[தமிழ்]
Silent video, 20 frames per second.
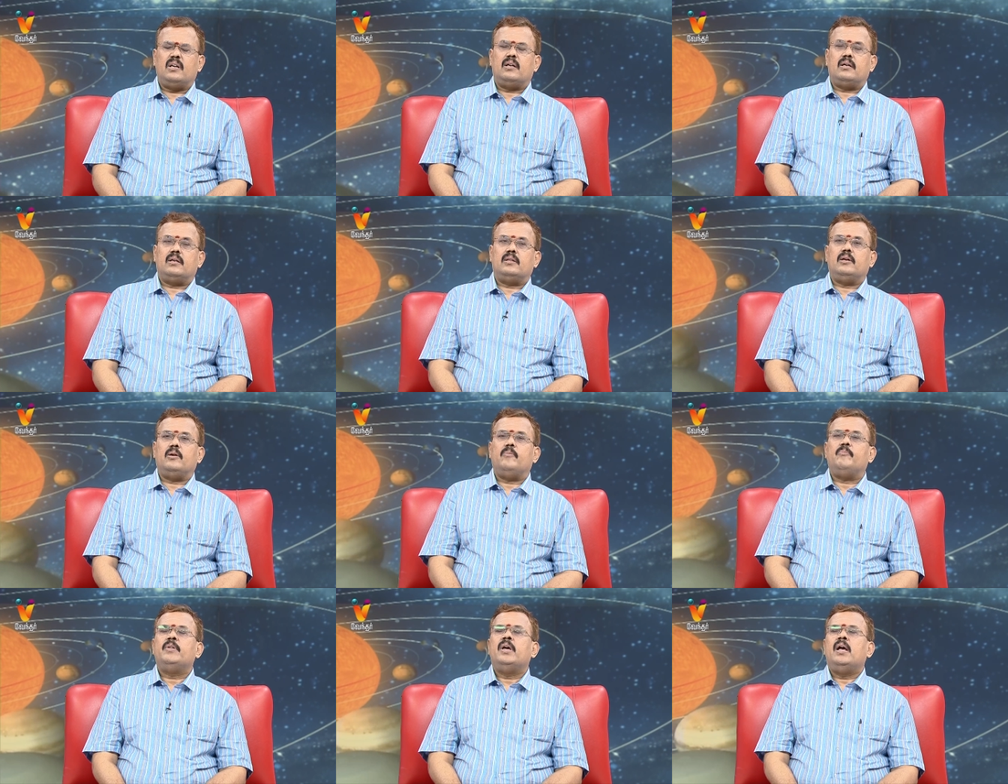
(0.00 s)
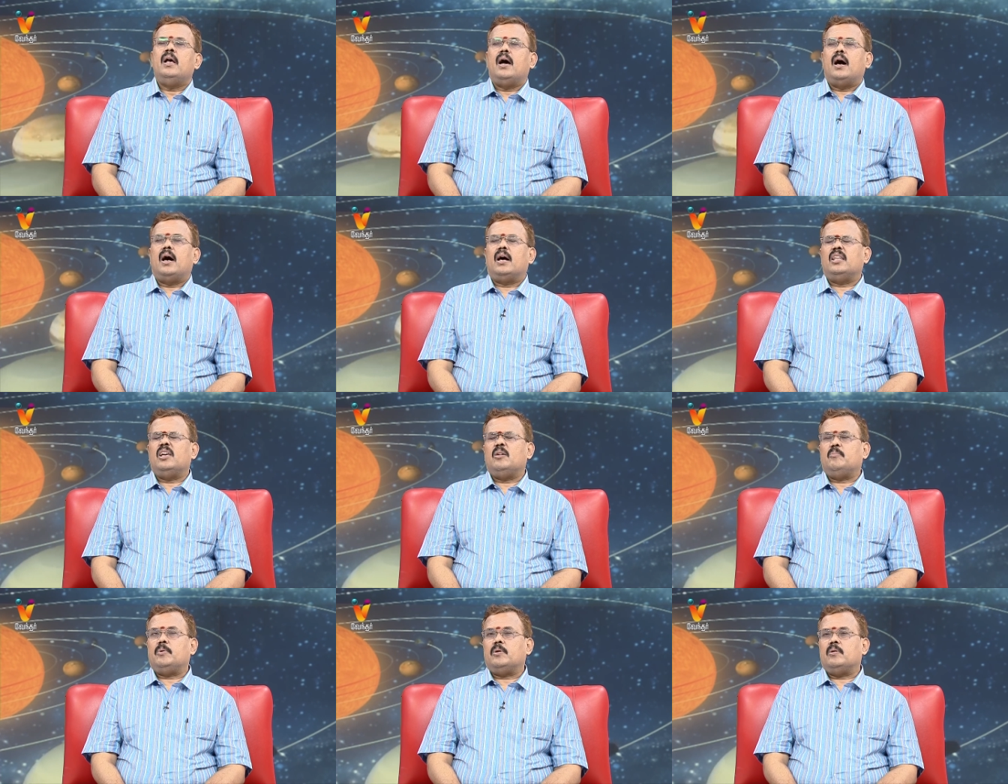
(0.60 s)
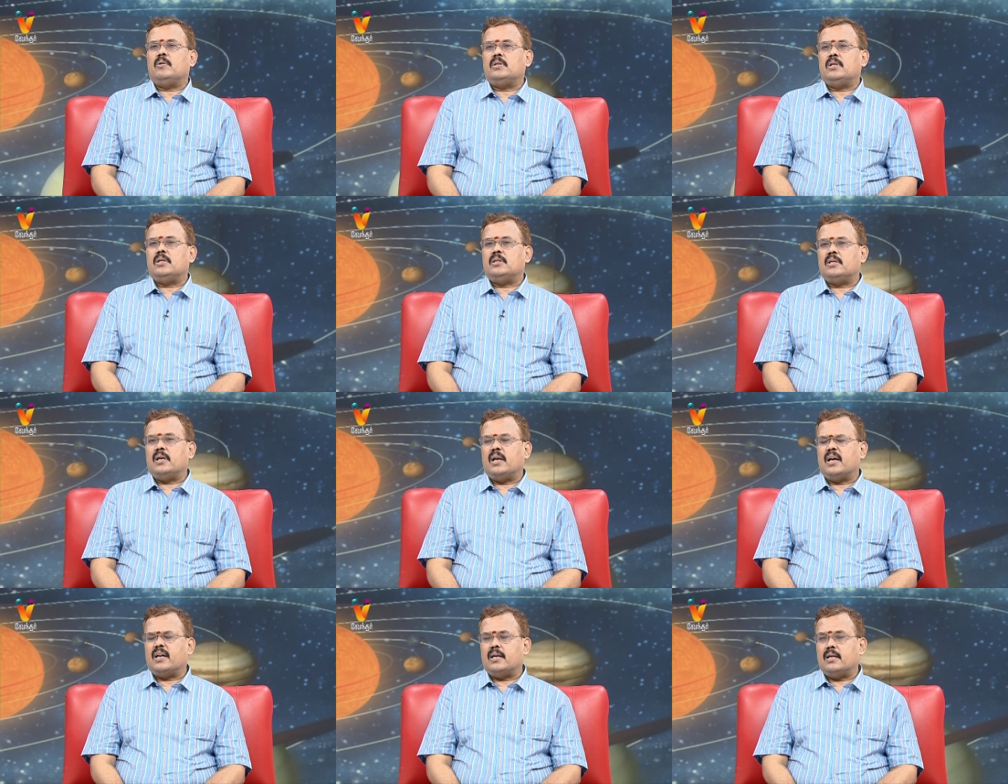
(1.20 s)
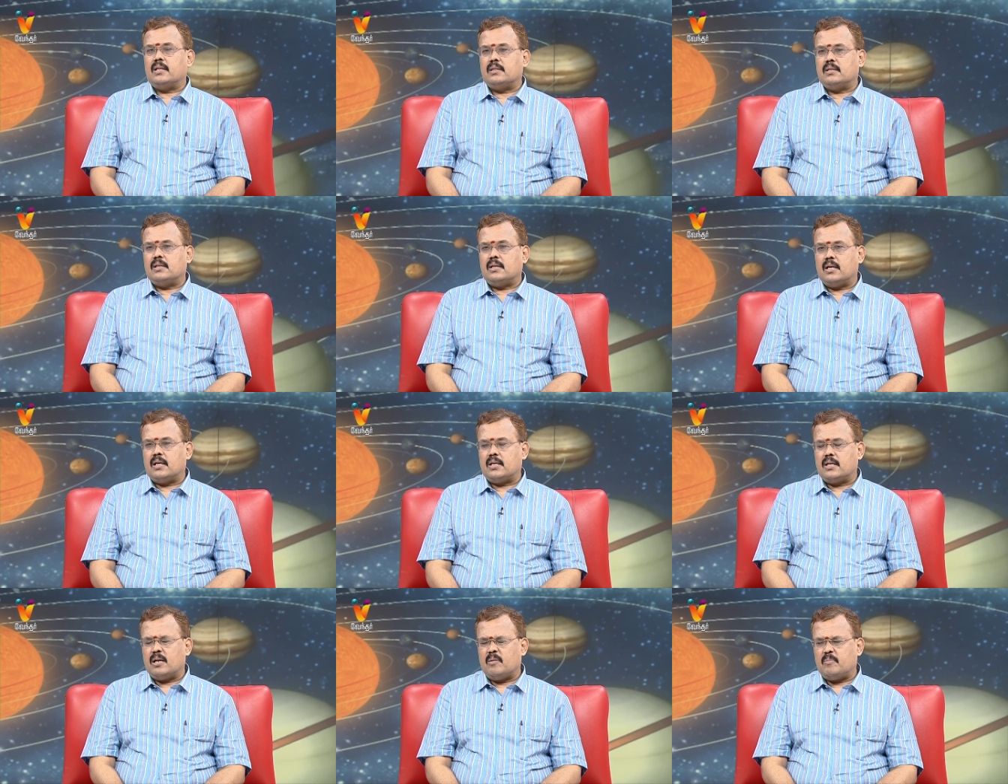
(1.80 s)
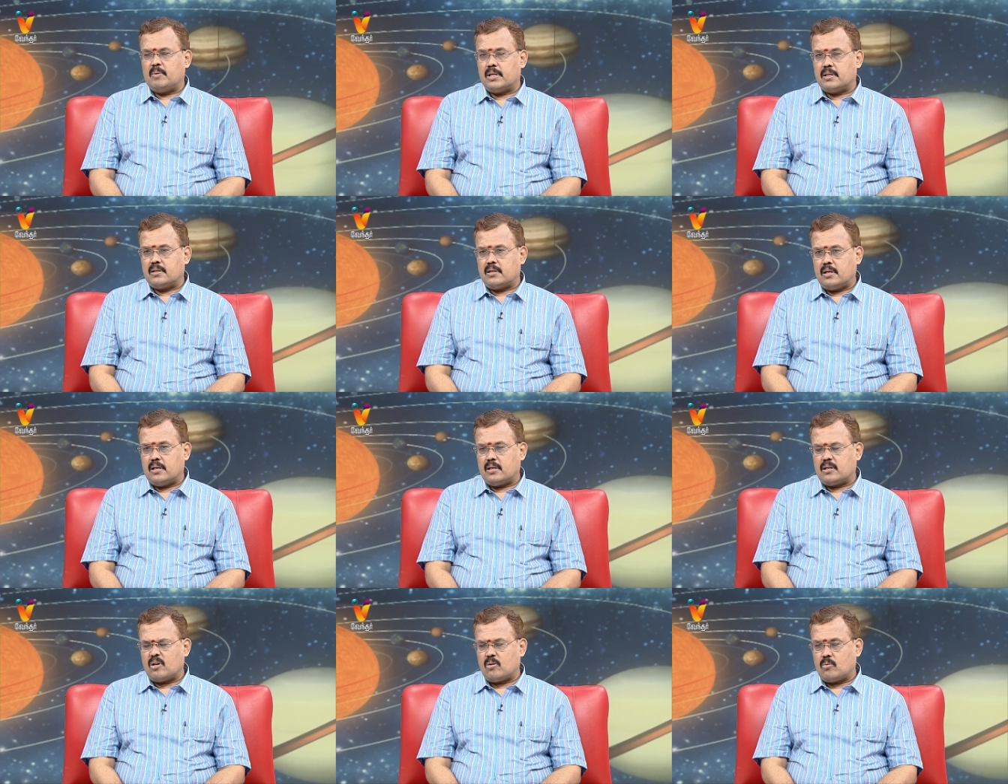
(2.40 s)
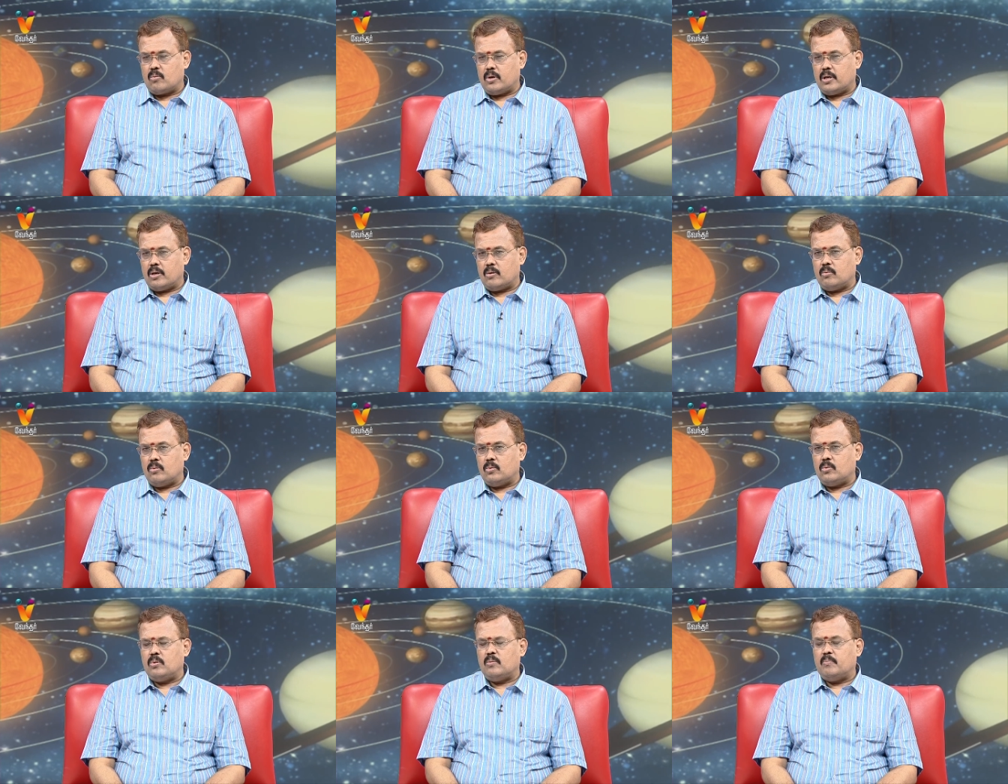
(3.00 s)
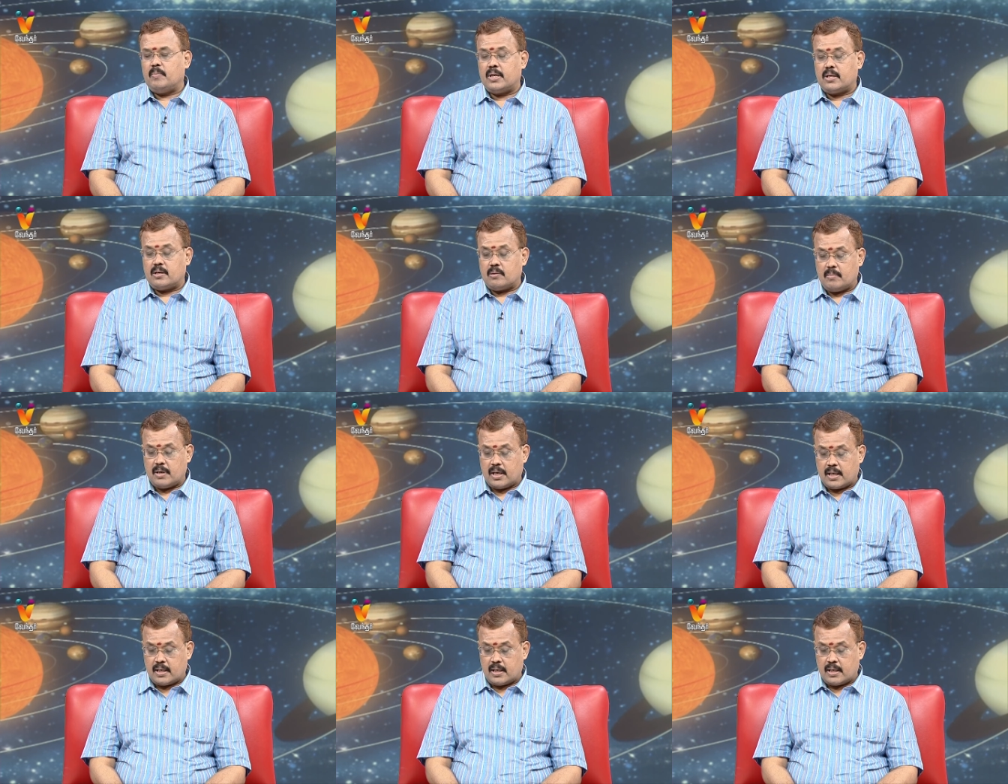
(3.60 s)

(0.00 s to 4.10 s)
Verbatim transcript: இருக்கிறது அதே போல் வந்து இந்த லக்னத்துக்கு ஜாதகத்துக்கு எட்டாம் இடத்தில் இருக்கக்கூடிய குரு மற்றும்